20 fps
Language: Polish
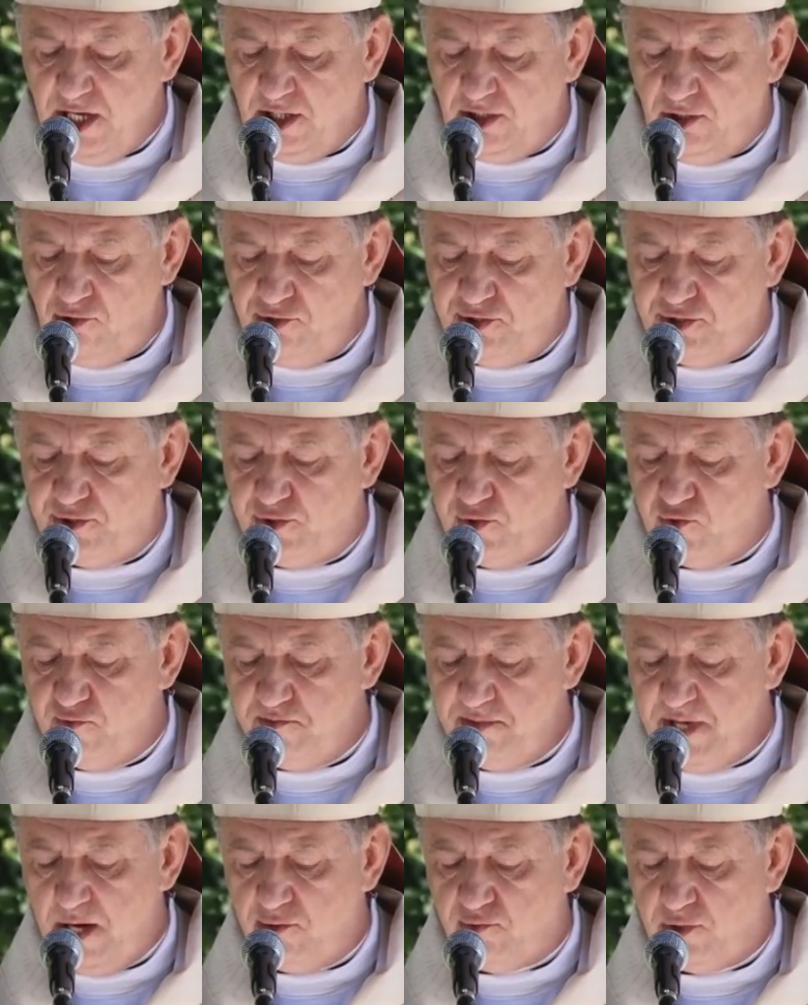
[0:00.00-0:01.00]
Kościół
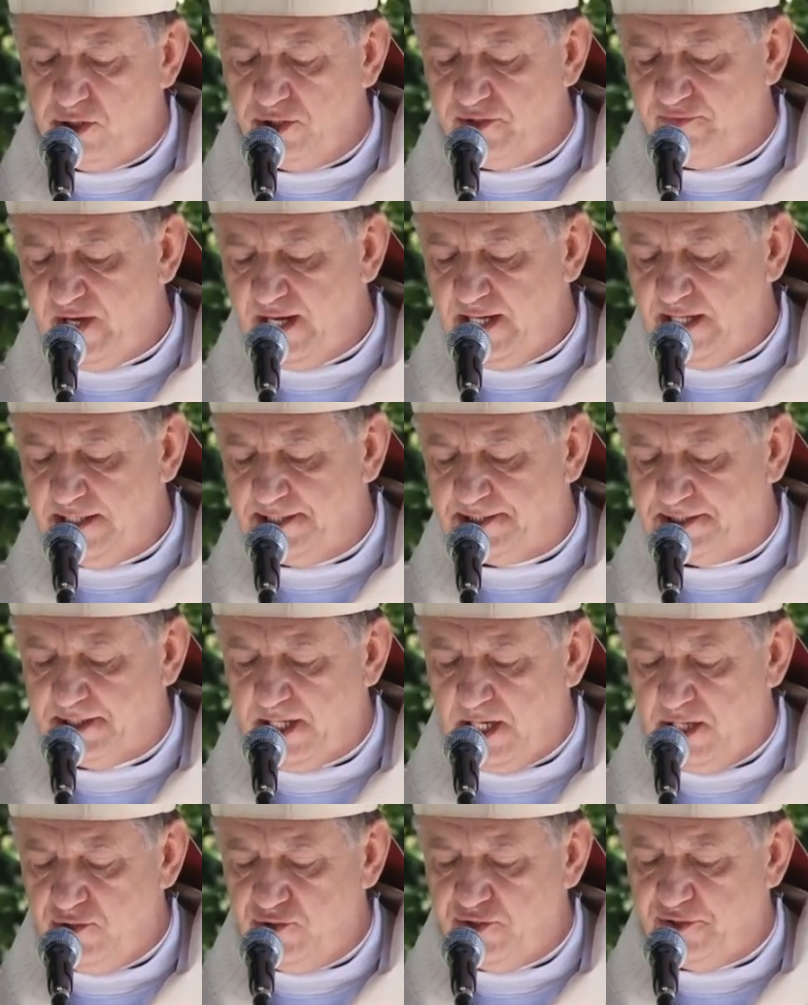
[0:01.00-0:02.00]
miał odwagę
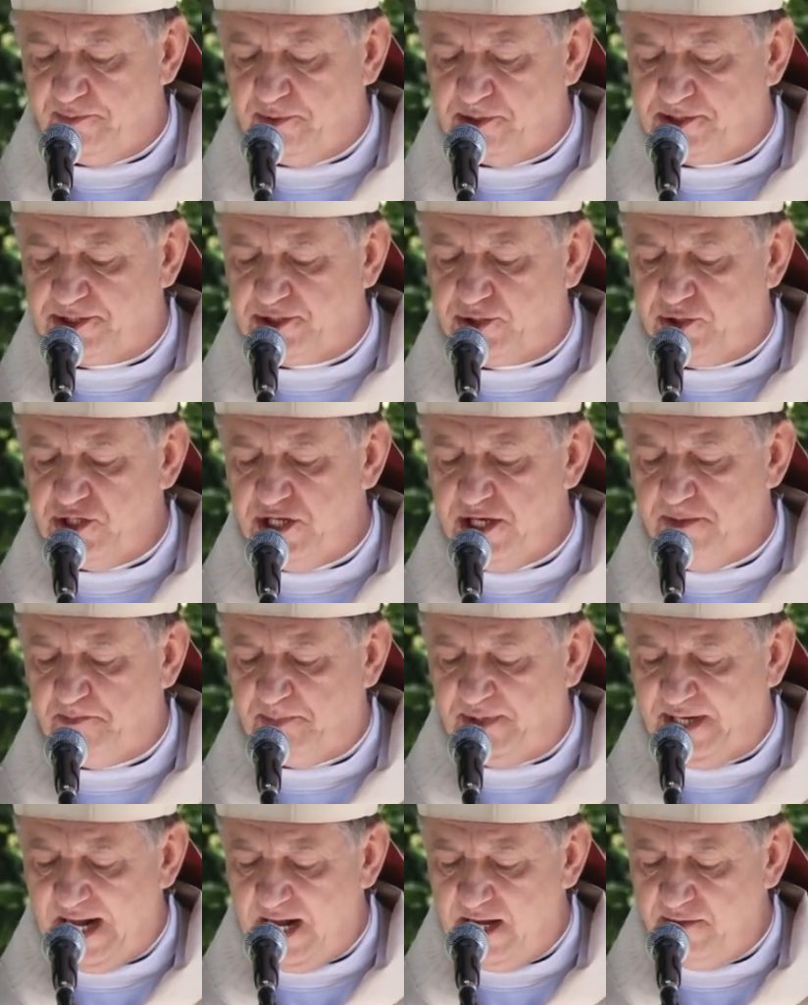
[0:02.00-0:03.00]
stanąć po stronie
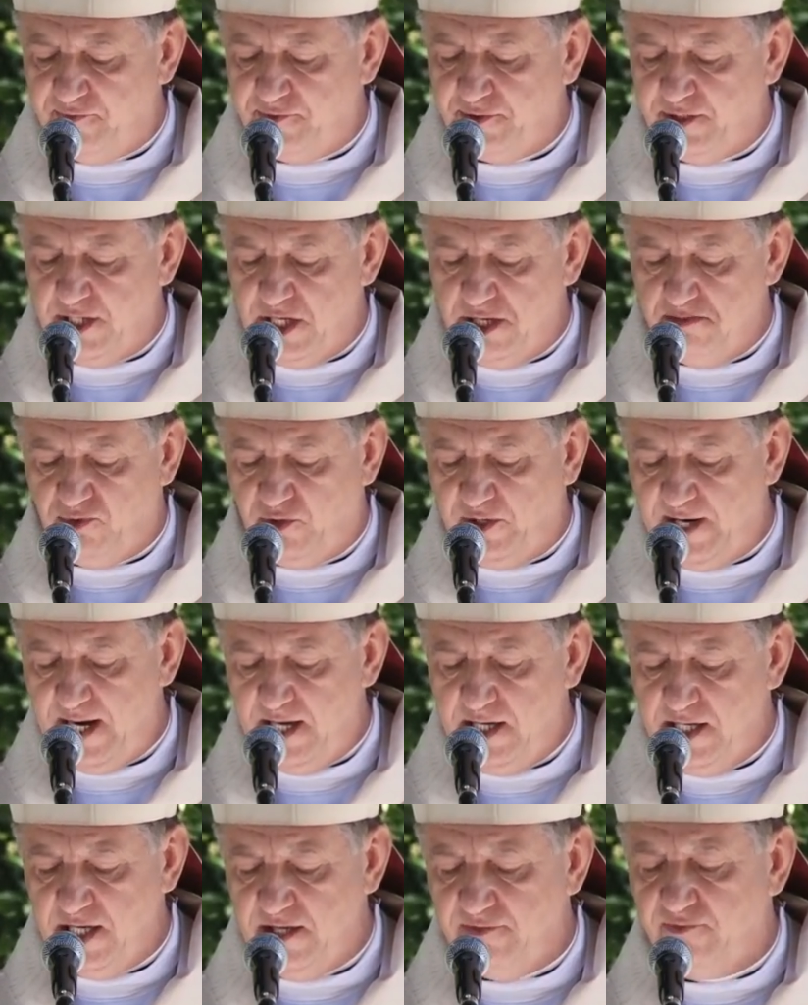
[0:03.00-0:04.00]
prawdy i
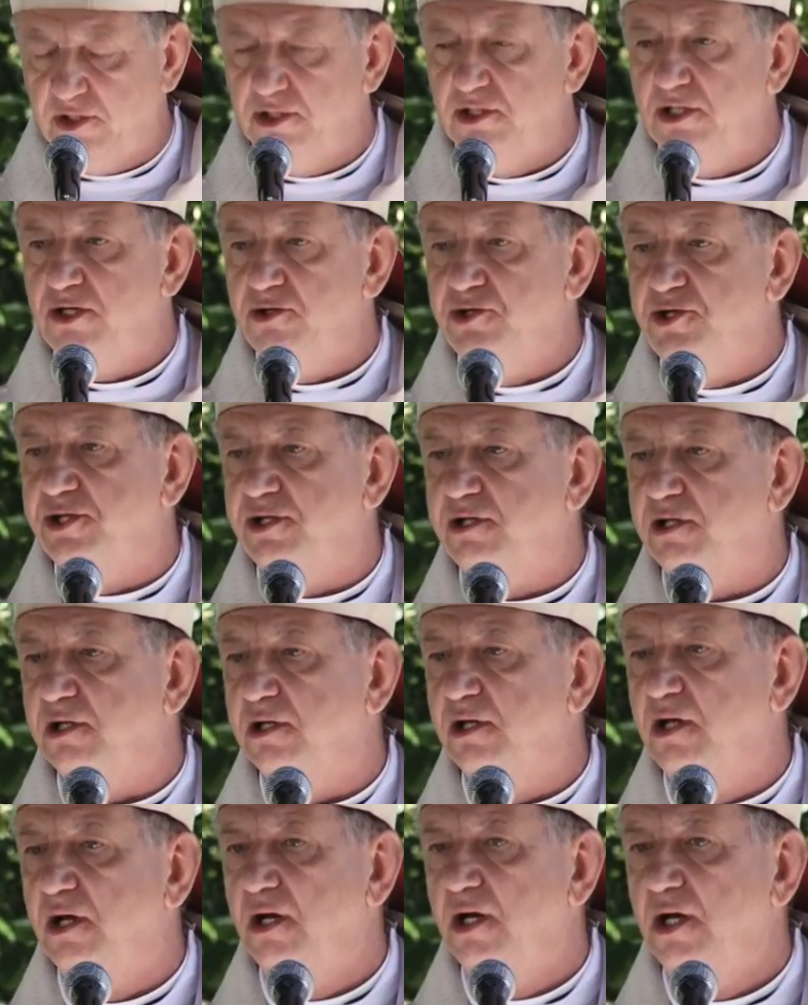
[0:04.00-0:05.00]
moralnej wolności,
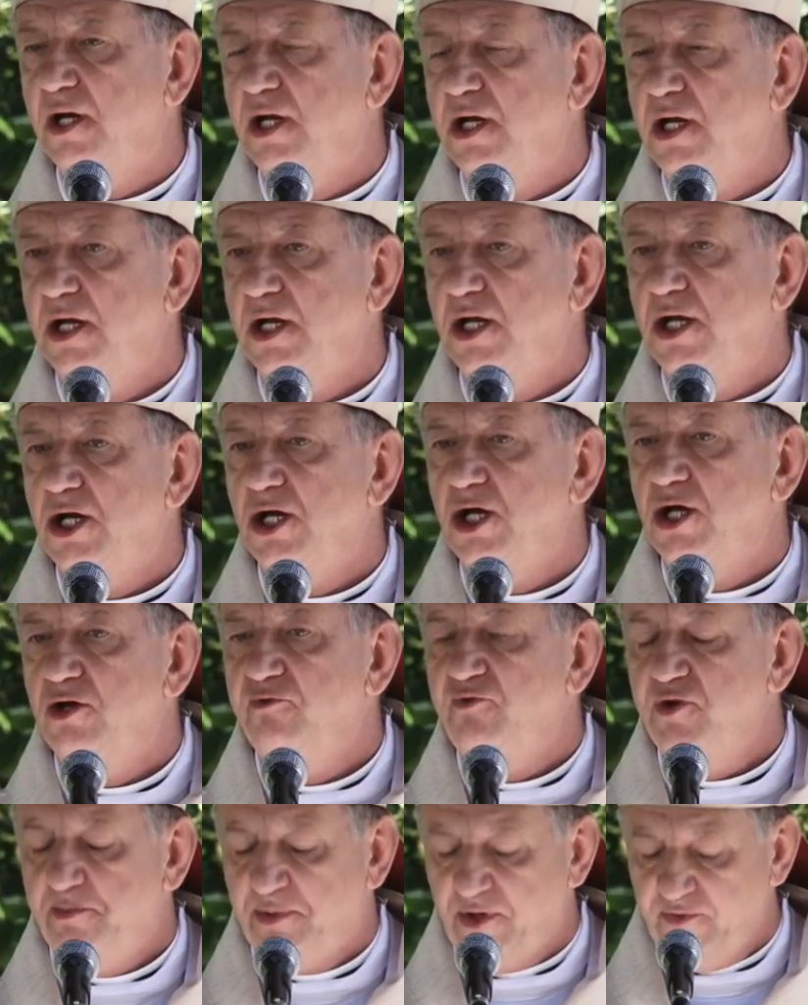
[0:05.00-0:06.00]

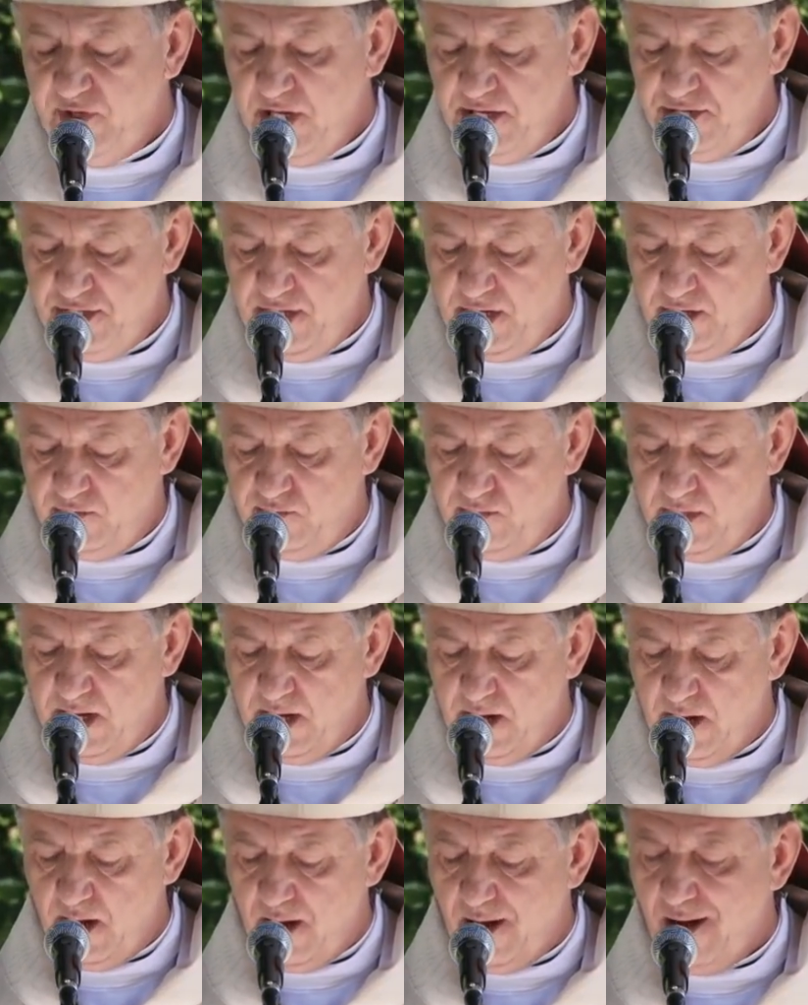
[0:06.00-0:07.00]
wypowiedział
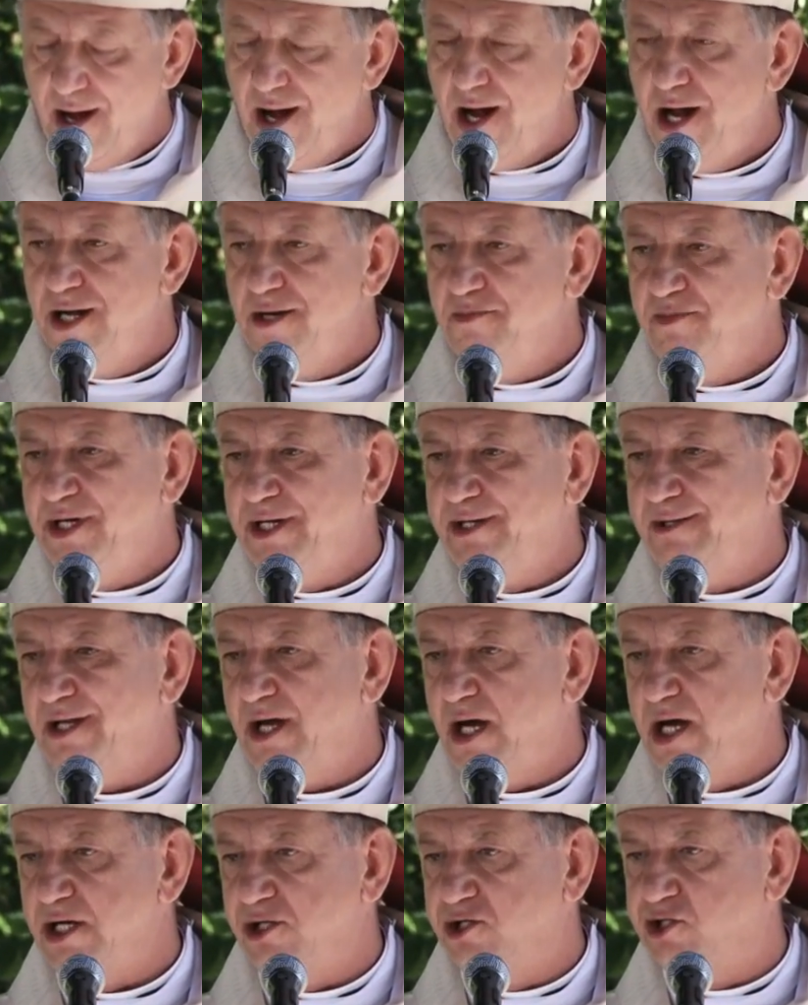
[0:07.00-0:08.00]
Albert
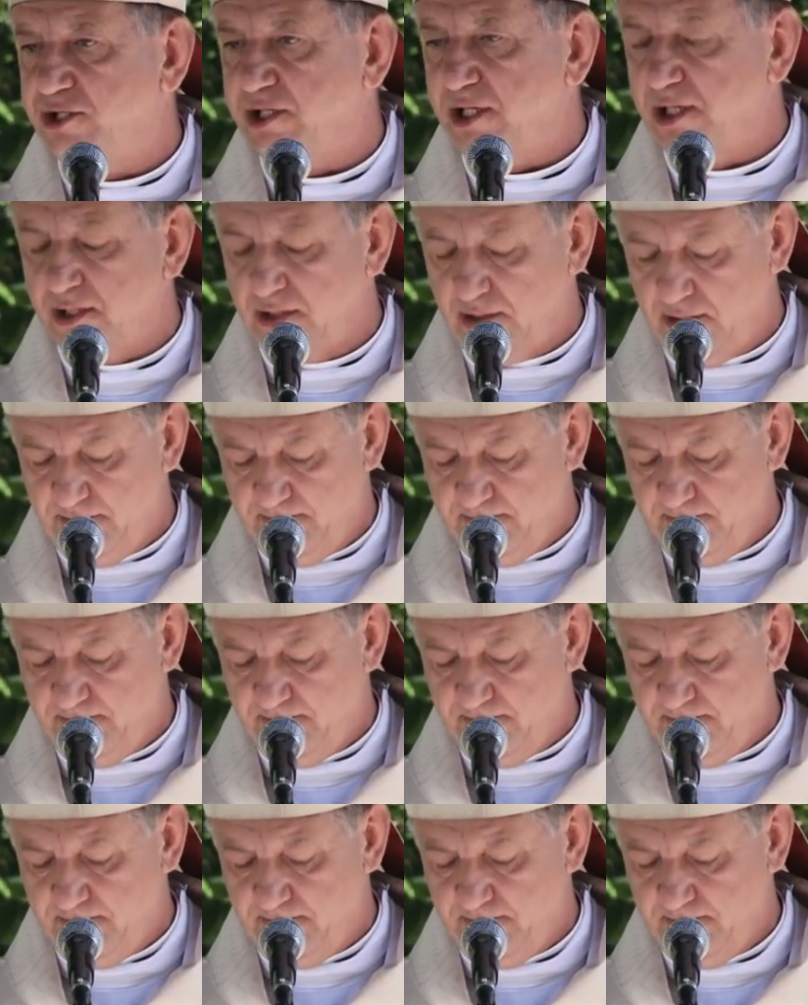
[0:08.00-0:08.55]
Einstein